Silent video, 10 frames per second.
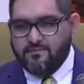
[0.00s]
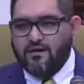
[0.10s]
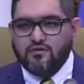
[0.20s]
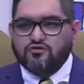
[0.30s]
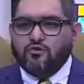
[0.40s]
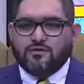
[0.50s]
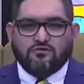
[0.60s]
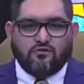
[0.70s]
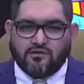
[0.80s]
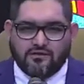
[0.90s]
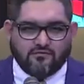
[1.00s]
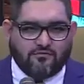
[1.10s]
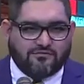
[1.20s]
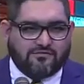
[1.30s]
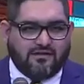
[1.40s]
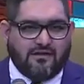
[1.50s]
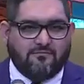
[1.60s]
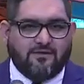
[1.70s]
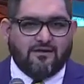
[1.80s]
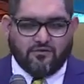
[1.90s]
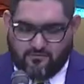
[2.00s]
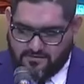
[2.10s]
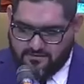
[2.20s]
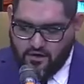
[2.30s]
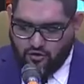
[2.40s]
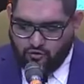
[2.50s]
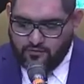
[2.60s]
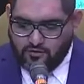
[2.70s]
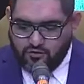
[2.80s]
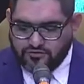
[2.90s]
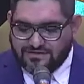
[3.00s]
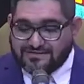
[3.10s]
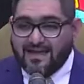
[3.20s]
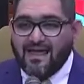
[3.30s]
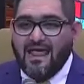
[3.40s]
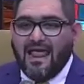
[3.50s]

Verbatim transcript: Sobre todas las cosas, alabar a Jehová. Número dos dice,